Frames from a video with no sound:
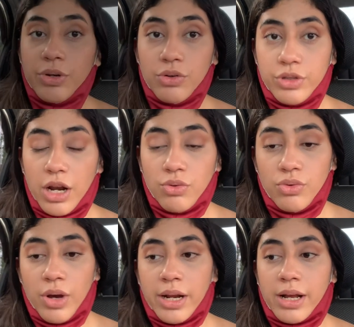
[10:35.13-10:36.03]
encontrar
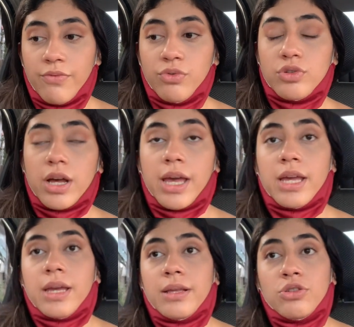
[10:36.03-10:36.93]
un lugar acá en Fusa
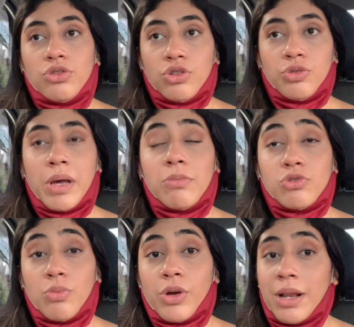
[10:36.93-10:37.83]
que nosotros
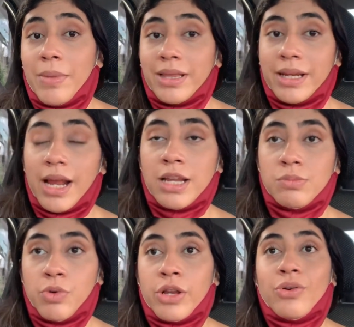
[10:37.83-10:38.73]
veamos como que el material
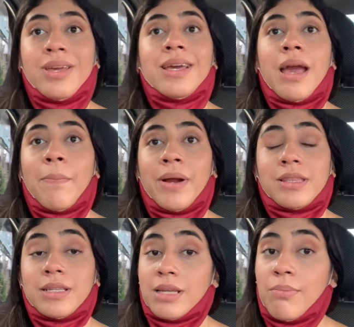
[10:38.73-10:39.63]
es bueno y que
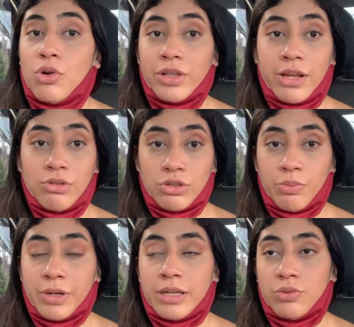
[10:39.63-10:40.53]
aparte se amolde a nuestro
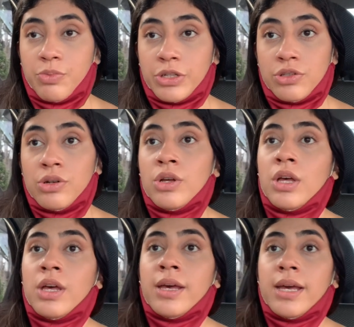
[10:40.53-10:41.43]
presupuesto.
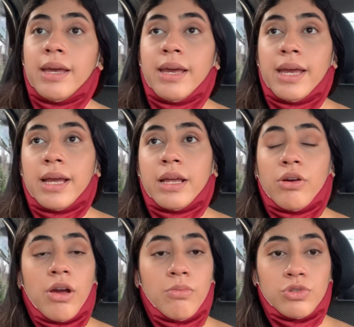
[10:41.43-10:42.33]
Eh,
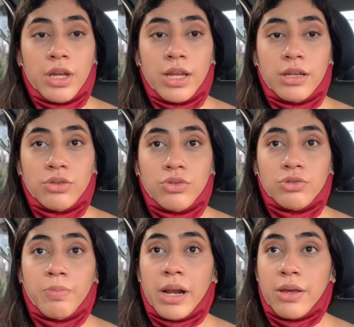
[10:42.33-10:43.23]
creo que vamos a
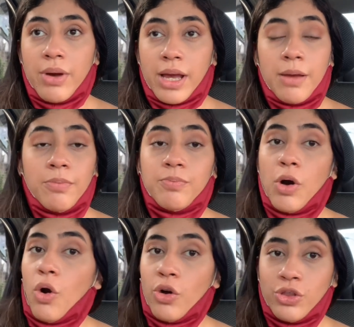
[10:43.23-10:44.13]
irnos para Ibagué.
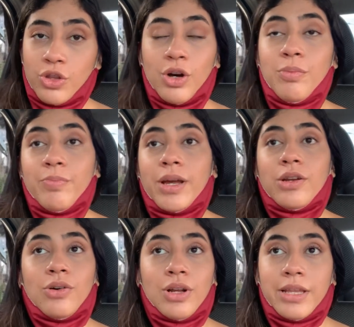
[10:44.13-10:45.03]
Hoy no,
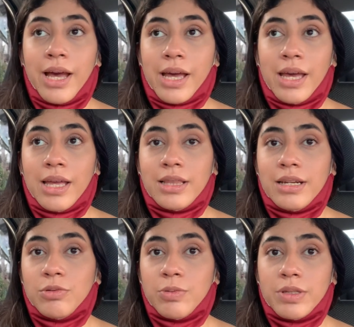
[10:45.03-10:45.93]
pero el día que
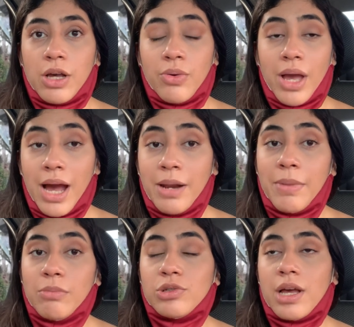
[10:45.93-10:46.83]
tenemos pensado viajar
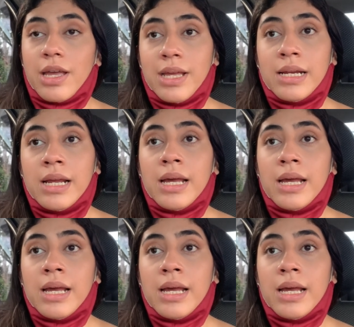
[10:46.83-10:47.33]
vamos a ir.